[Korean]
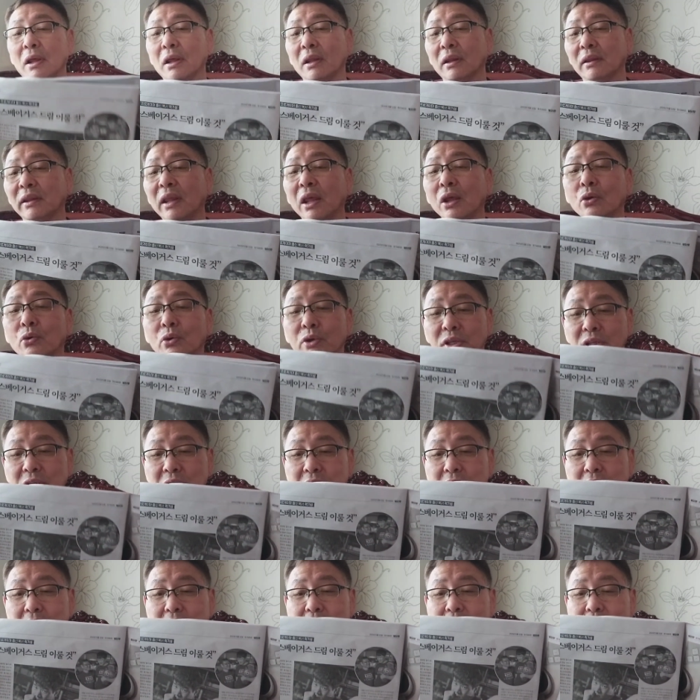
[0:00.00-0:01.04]
내용이
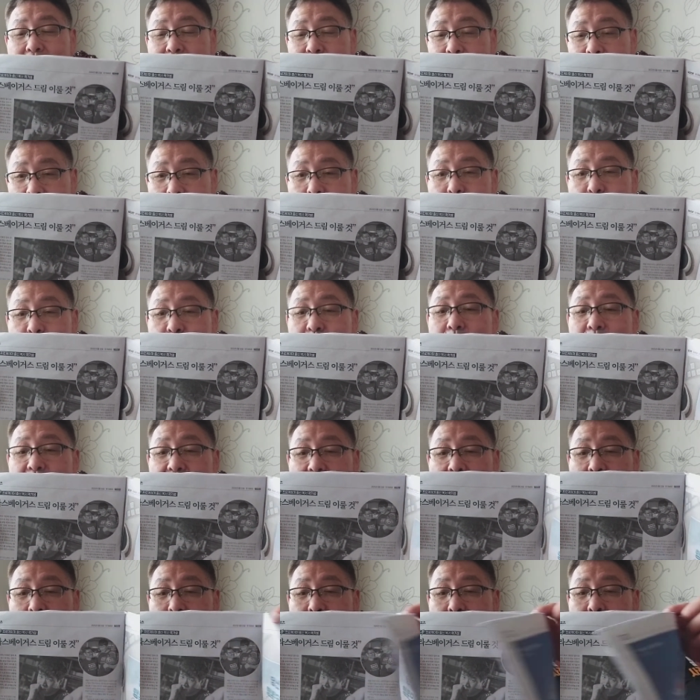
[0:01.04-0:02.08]
참
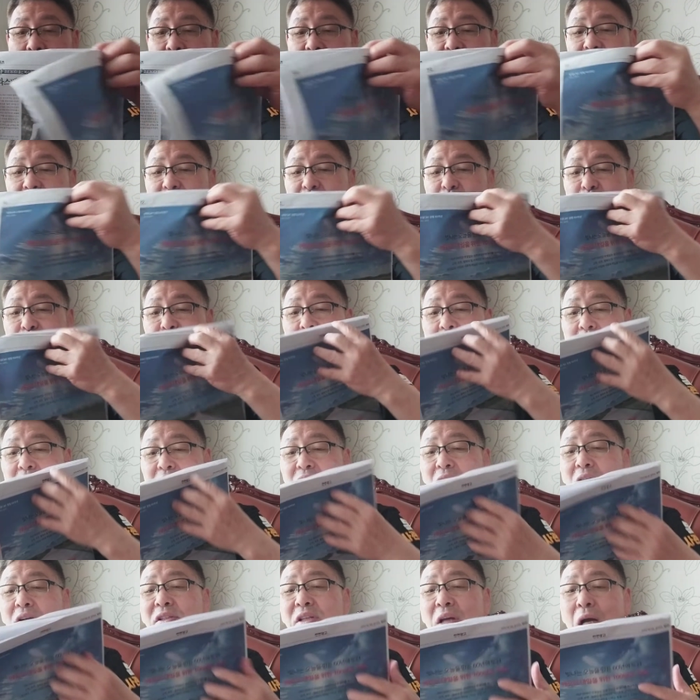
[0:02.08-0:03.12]
좋습니다. 우리 박기성 선수의 그
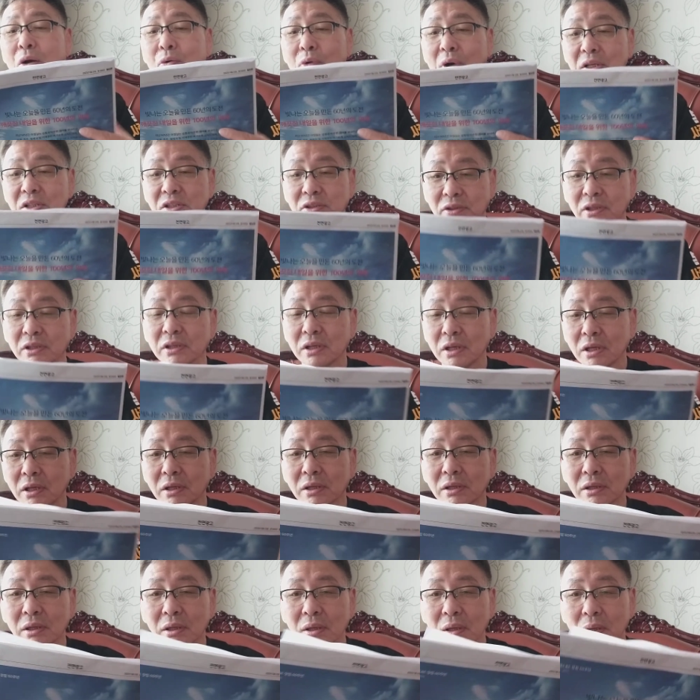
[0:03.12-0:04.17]
성장 과정,
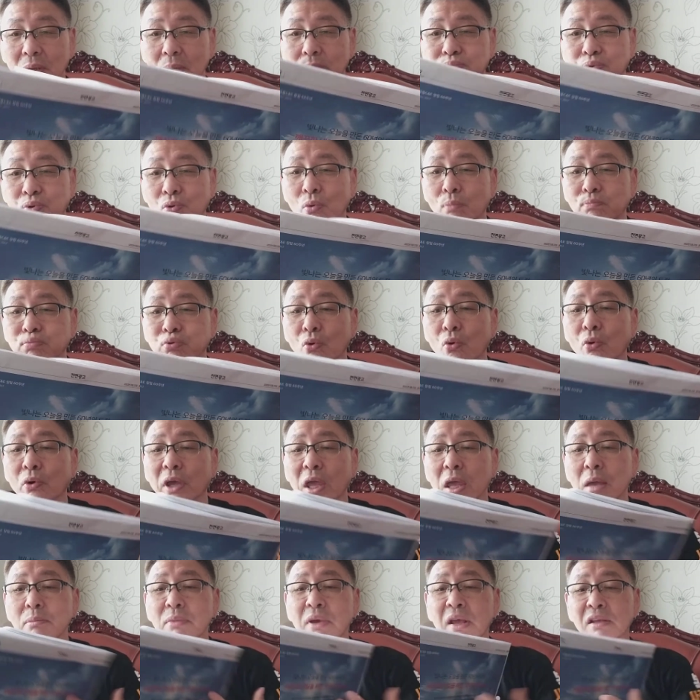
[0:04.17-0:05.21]
그 프로 프로
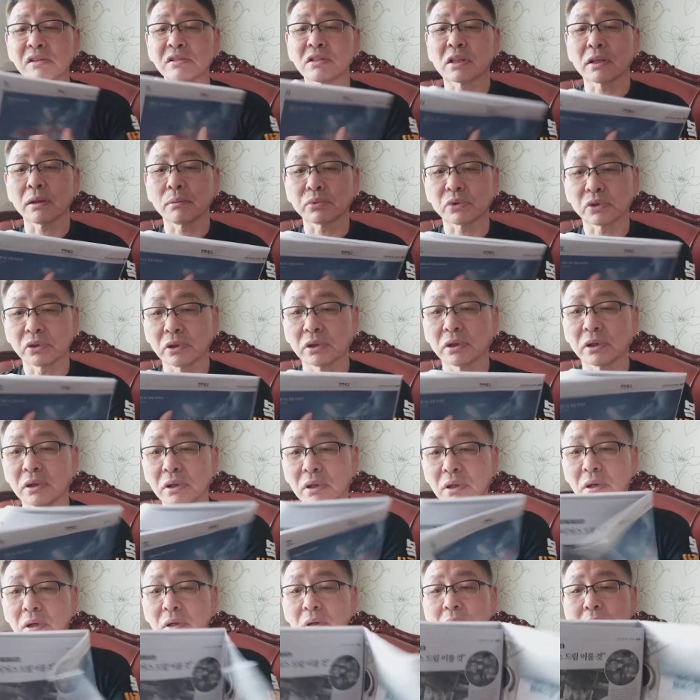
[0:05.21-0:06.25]
게임을 했을 때부터
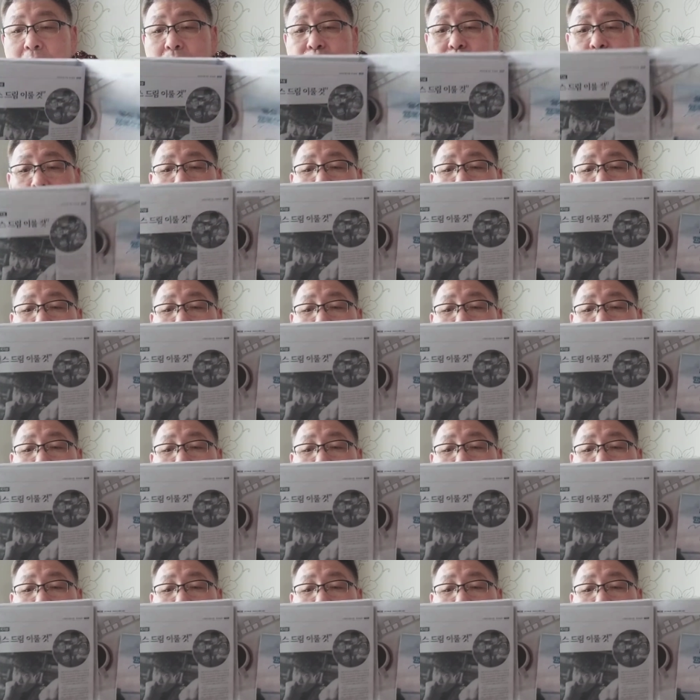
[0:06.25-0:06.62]
프로